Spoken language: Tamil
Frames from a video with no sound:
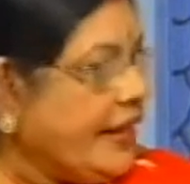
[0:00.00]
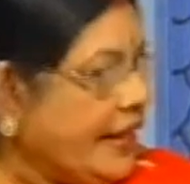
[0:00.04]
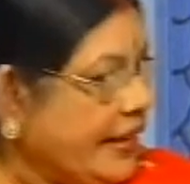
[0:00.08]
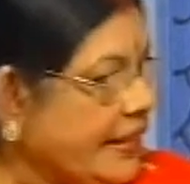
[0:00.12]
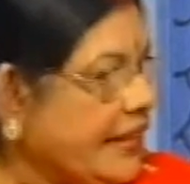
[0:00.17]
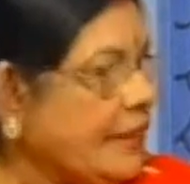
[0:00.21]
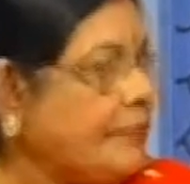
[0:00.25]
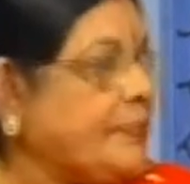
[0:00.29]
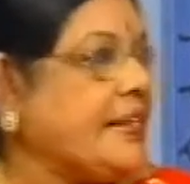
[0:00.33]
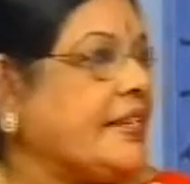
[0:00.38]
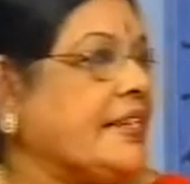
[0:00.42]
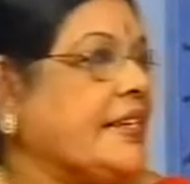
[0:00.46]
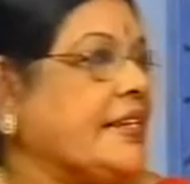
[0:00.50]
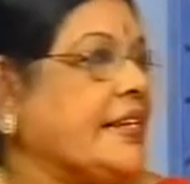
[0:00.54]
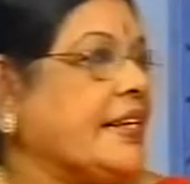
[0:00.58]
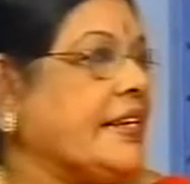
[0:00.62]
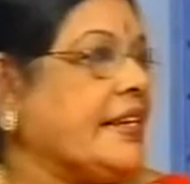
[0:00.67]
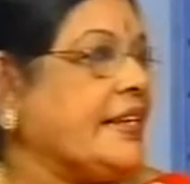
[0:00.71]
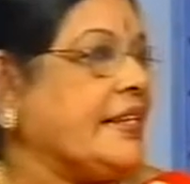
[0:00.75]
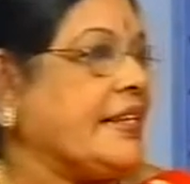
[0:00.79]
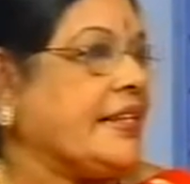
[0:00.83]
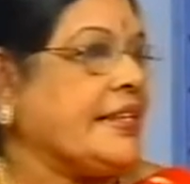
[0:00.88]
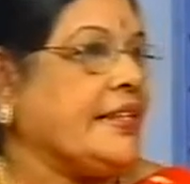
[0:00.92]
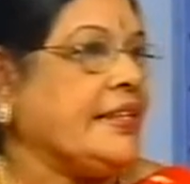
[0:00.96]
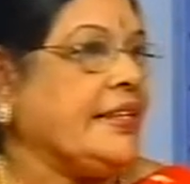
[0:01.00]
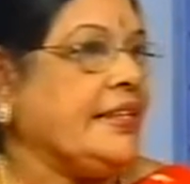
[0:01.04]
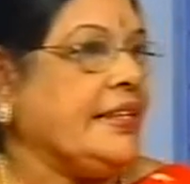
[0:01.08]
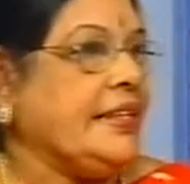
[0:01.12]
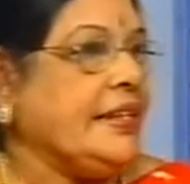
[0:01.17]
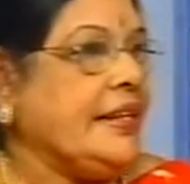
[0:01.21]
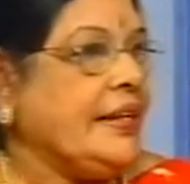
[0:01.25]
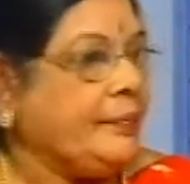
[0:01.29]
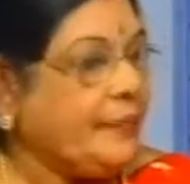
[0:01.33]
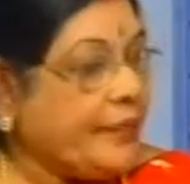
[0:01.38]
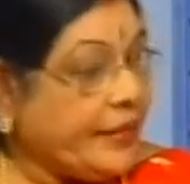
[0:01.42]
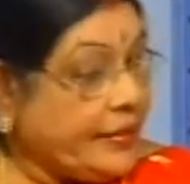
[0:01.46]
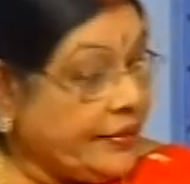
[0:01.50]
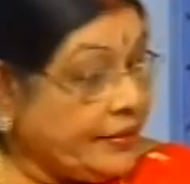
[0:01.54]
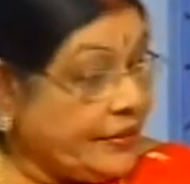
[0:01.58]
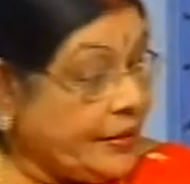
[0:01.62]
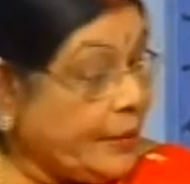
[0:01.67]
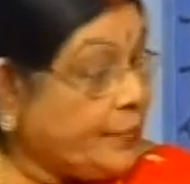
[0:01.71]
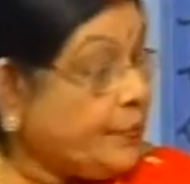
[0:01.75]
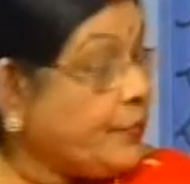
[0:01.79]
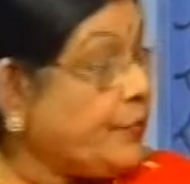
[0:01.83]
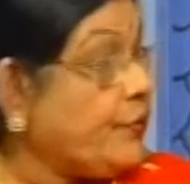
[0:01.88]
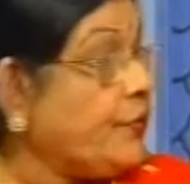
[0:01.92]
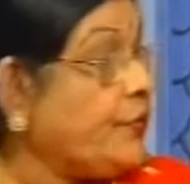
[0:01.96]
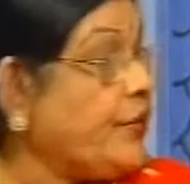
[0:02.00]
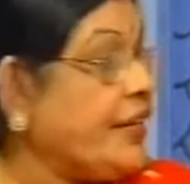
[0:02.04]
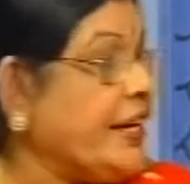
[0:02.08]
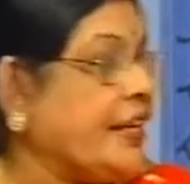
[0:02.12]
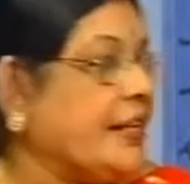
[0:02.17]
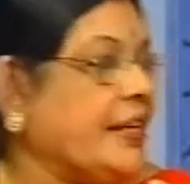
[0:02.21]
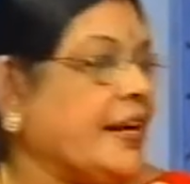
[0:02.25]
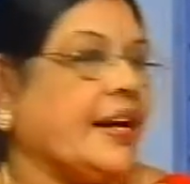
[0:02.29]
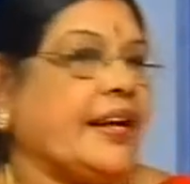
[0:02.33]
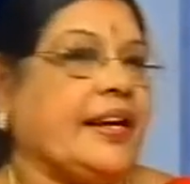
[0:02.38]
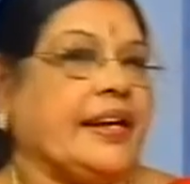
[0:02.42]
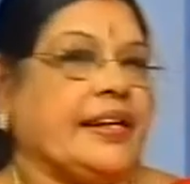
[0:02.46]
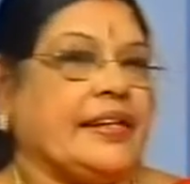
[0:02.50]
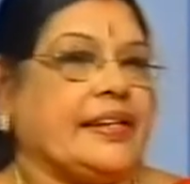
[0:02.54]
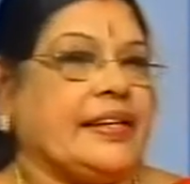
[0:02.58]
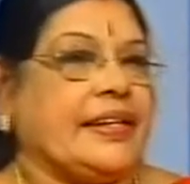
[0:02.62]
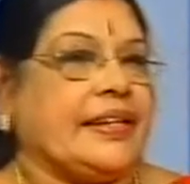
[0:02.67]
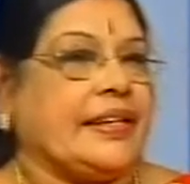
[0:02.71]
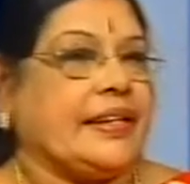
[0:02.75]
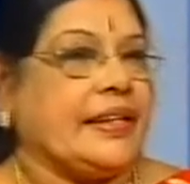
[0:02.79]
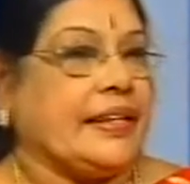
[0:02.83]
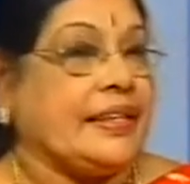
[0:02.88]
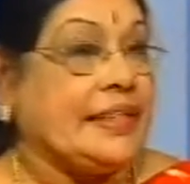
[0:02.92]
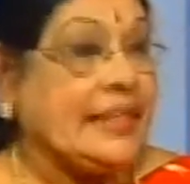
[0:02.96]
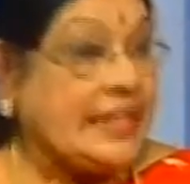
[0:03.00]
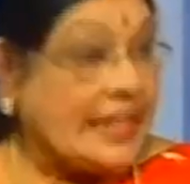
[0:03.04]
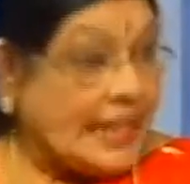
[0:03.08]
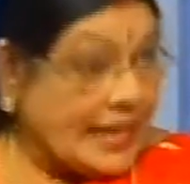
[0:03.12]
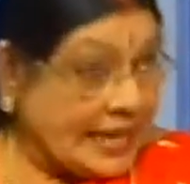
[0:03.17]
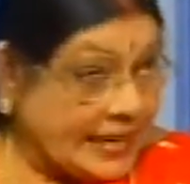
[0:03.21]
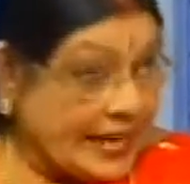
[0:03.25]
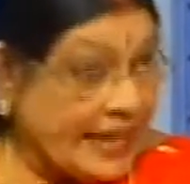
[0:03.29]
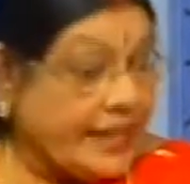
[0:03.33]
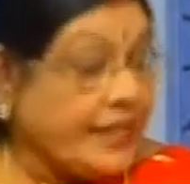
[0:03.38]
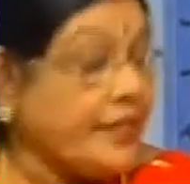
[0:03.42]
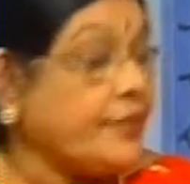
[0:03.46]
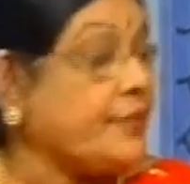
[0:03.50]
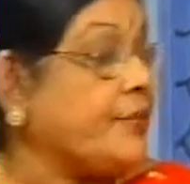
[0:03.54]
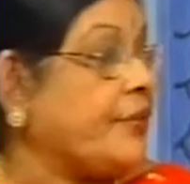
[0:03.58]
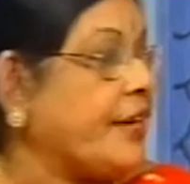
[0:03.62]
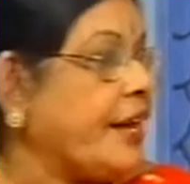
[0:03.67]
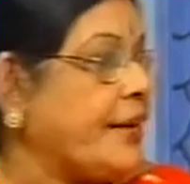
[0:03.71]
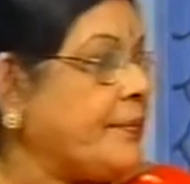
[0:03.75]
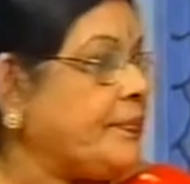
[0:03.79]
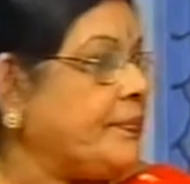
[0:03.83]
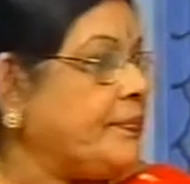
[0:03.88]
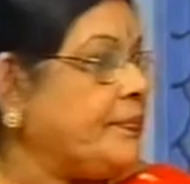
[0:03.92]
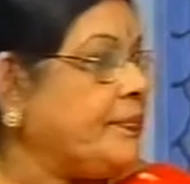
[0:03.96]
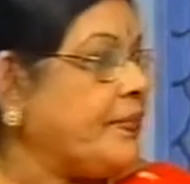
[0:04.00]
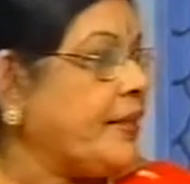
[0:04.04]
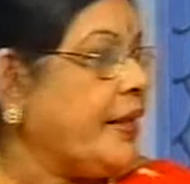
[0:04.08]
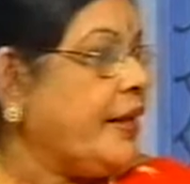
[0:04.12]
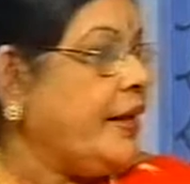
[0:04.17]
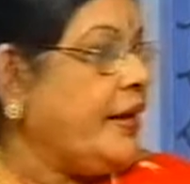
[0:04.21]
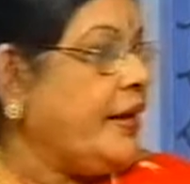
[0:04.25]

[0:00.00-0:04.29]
நடிக்கப்பட்டிருக்கின்றது மிகுந்த புகழுடையதாக இருந்திருக்கிறது இன்றைக்கு கூட